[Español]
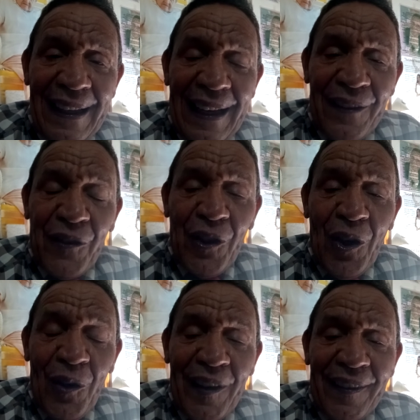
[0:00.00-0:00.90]

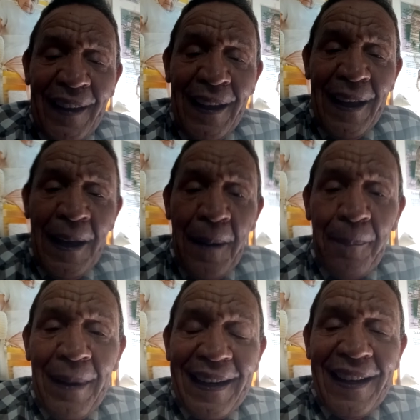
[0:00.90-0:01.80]
acciones
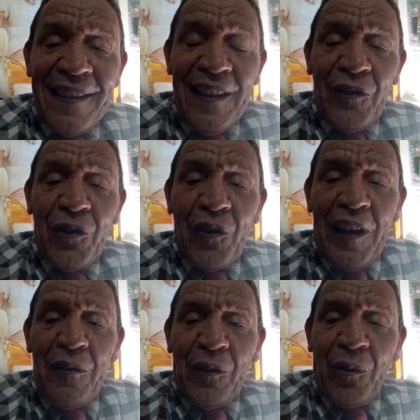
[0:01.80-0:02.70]
para el inicio
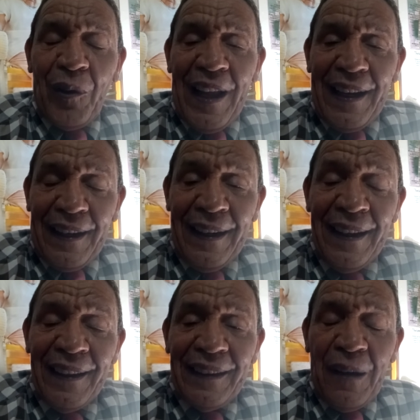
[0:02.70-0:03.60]
del año escolar
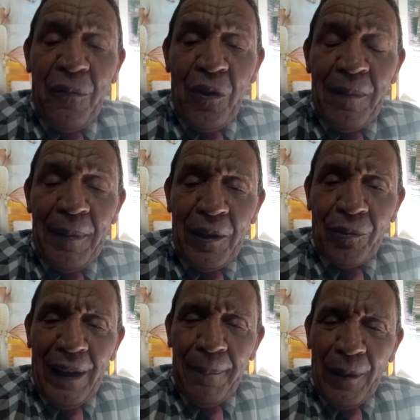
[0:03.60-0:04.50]
de forma
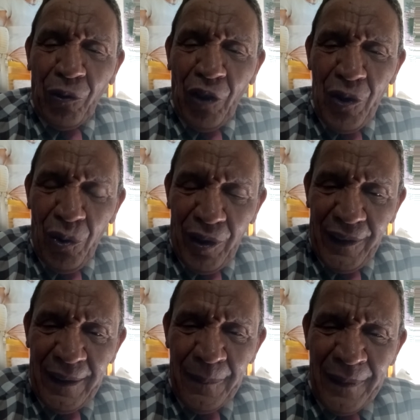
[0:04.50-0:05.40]
virtual. Pero
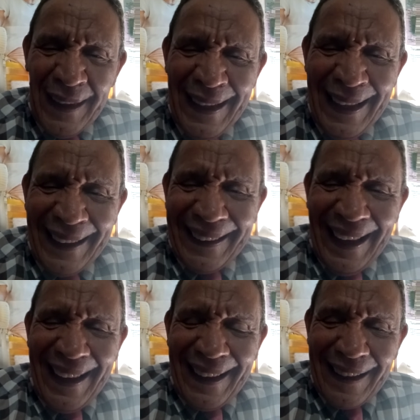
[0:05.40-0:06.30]
señores,
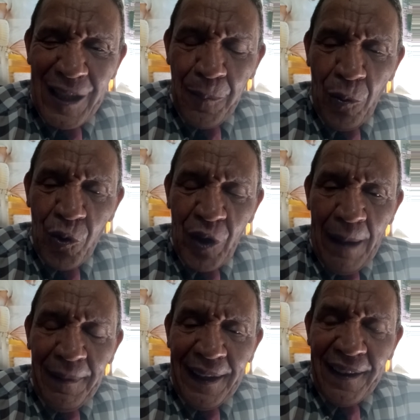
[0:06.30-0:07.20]
qué
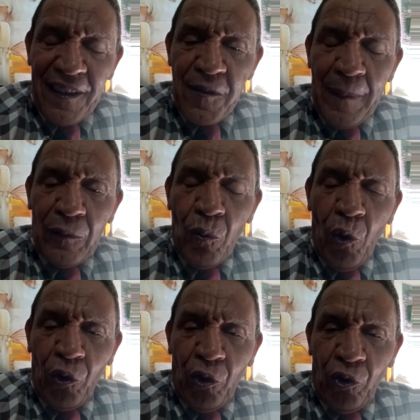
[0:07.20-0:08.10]
irresponsables e
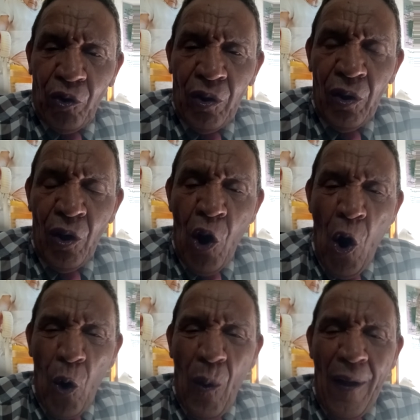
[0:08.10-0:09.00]
irrespetuosos.
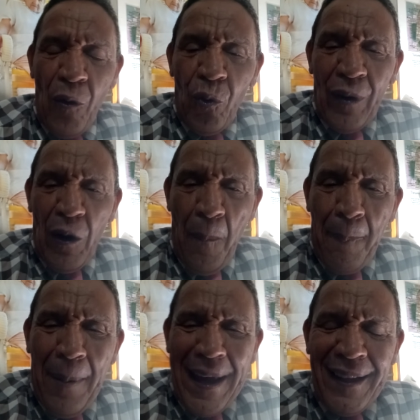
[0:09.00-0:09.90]
Cuando
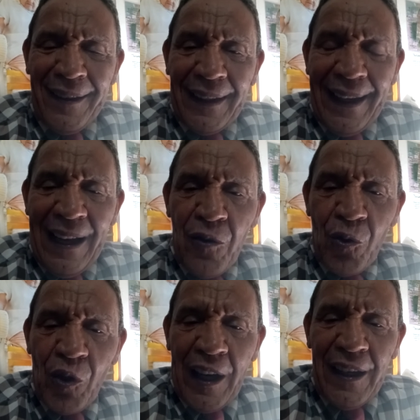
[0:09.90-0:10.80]
duraron 20
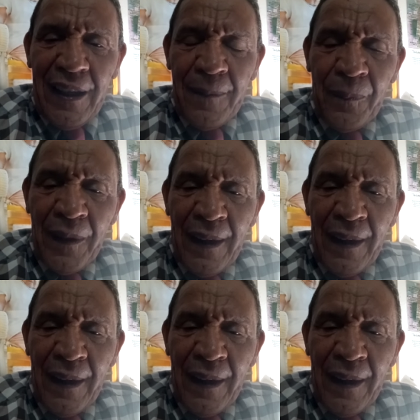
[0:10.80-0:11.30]
años ahí